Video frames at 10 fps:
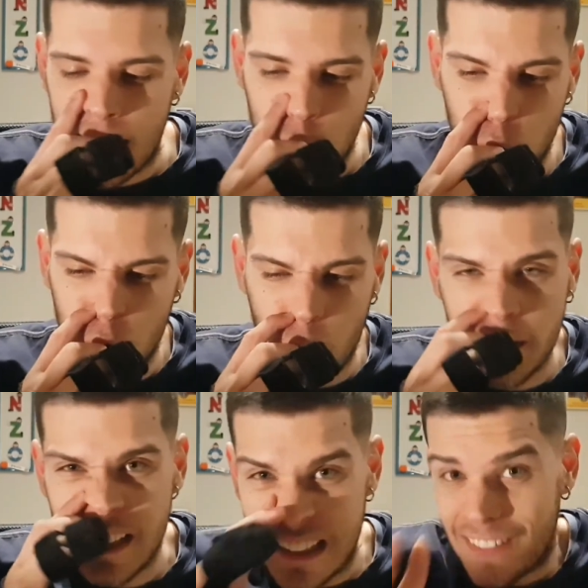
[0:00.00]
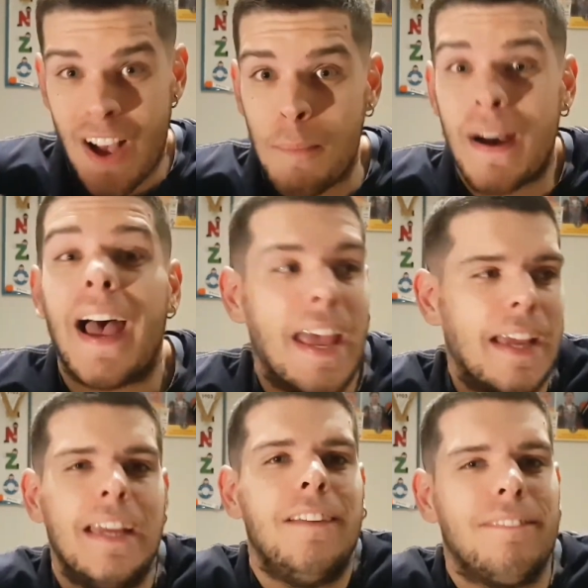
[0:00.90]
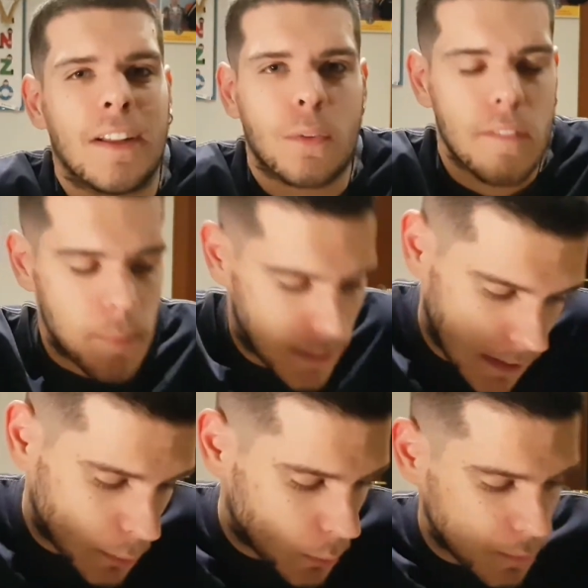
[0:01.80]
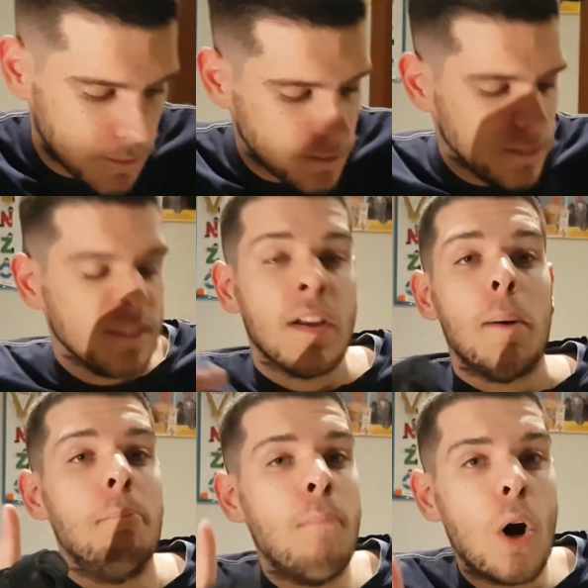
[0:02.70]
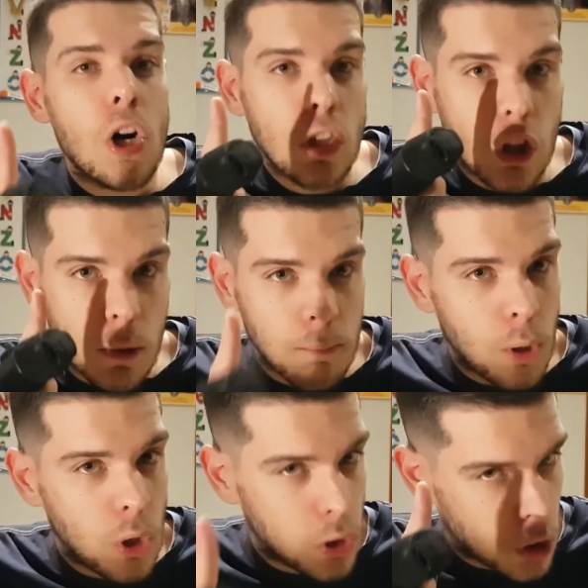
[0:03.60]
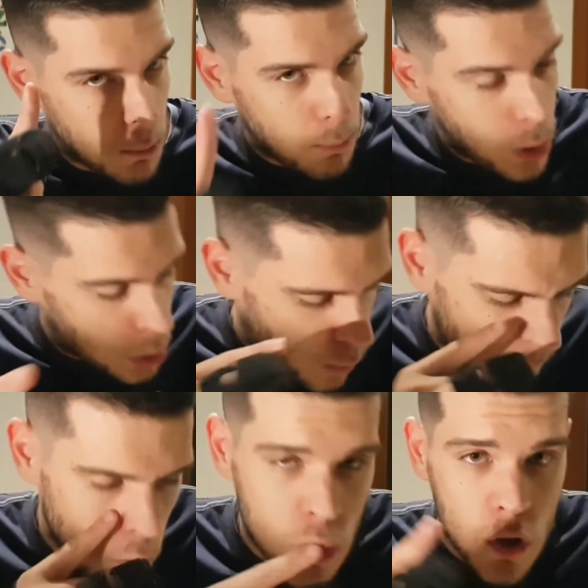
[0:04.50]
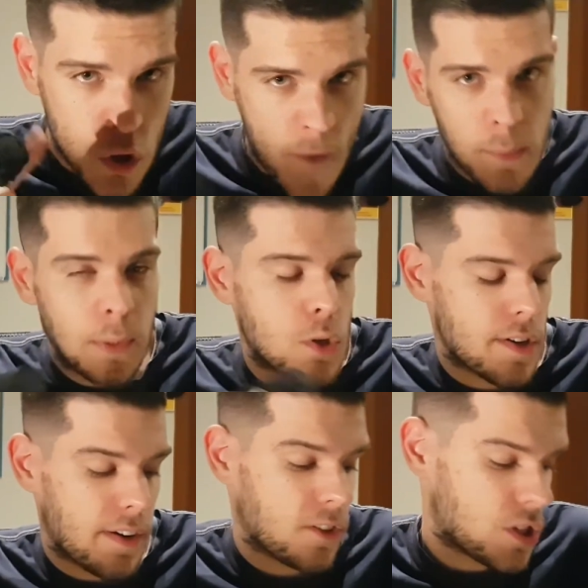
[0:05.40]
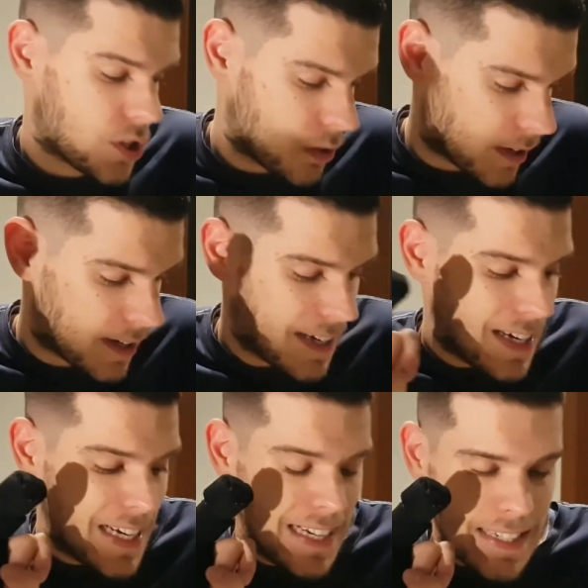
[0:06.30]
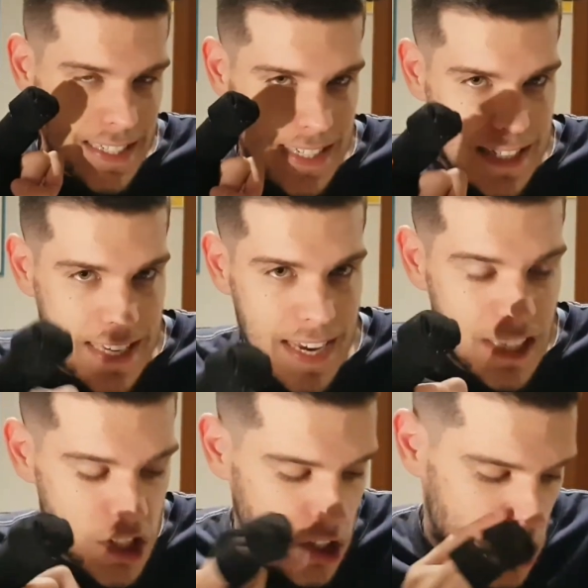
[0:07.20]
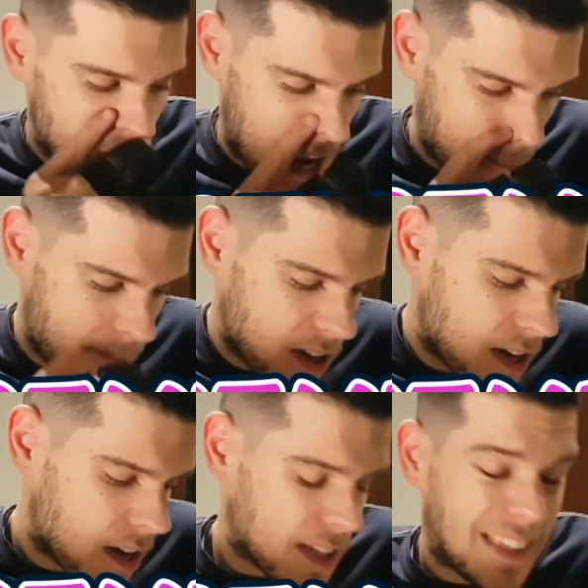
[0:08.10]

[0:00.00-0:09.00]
accaduto, quindi la trama è il fatto realmente accaduto. Molto, molto, molto curioso, sicuramente c'era la recensione. 16 dicembre,